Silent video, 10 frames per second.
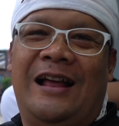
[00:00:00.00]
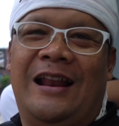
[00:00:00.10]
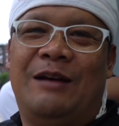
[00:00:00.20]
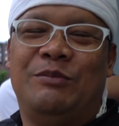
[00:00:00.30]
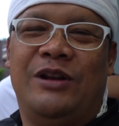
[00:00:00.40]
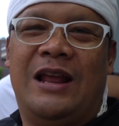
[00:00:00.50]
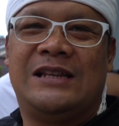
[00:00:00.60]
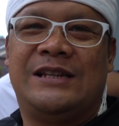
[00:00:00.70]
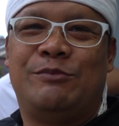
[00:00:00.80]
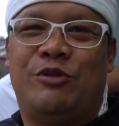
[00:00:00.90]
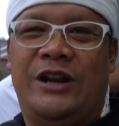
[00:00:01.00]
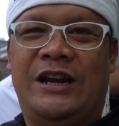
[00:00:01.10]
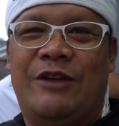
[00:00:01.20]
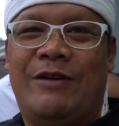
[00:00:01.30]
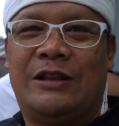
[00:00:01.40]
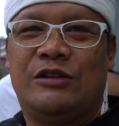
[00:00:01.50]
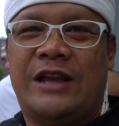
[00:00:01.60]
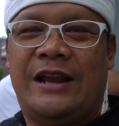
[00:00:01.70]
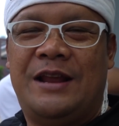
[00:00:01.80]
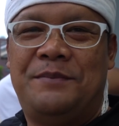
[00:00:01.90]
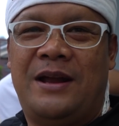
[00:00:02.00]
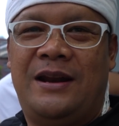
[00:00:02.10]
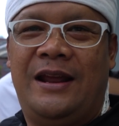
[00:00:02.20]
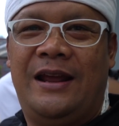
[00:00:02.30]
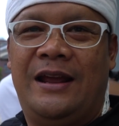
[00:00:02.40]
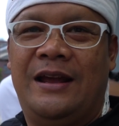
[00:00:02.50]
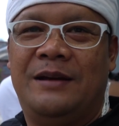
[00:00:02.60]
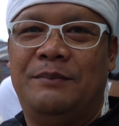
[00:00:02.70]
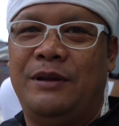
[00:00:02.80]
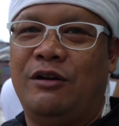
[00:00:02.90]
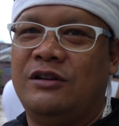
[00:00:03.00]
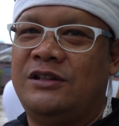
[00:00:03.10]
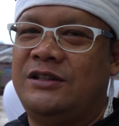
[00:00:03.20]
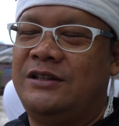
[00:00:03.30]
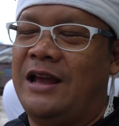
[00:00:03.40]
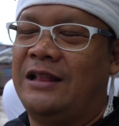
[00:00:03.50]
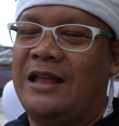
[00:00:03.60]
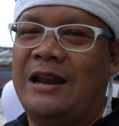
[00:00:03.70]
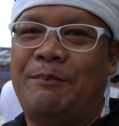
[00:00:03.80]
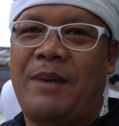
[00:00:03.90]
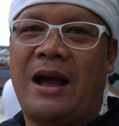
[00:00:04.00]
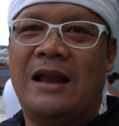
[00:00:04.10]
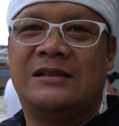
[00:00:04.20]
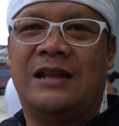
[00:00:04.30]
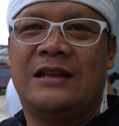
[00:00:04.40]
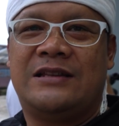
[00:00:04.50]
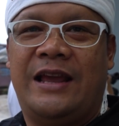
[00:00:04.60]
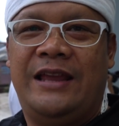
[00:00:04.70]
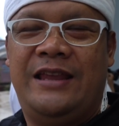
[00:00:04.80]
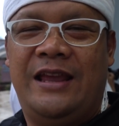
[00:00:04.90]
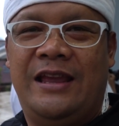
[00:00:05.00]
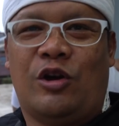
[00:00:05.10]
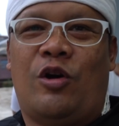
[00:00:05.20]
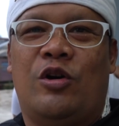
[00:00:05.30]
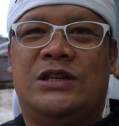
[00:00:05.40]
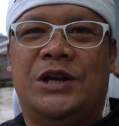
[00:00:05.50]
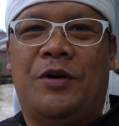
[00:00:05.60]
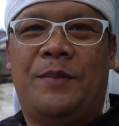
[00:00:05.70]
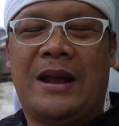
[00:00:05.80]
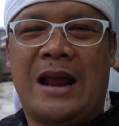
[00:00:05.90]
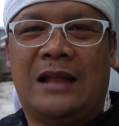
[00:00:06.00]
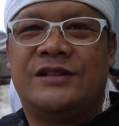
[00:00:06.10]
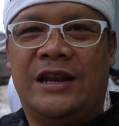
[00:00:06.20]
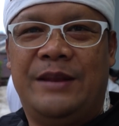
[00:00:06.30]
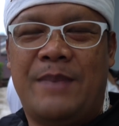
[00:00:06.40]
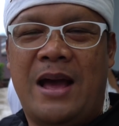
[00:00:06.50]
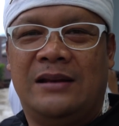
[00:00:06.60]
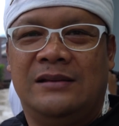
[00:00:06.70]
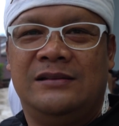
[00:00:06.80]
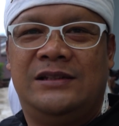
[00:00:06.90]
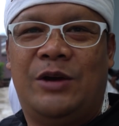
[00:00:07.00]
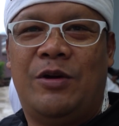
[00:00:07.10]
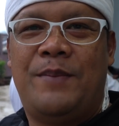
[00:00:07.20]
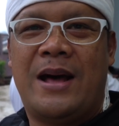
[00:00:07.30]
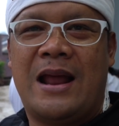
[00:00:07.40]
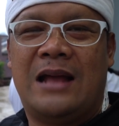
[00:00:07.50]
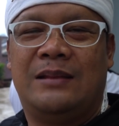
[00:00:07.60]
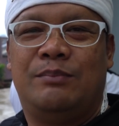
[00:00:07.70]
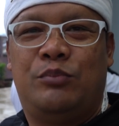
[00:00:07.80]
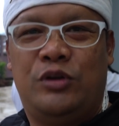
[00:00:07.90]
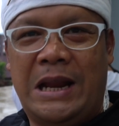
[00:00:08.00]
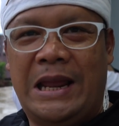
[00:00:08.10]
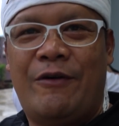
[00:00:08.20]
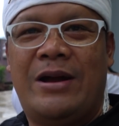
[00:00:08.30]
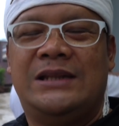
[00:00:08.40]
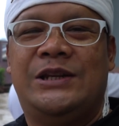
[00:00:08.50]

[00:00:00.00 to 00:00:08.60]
Alhamdulillah simkuringin waktu ayeuna bade mios eta nepangan salah sahiji tokoh Jawa Barat, seniman Jawa Barat, budayawan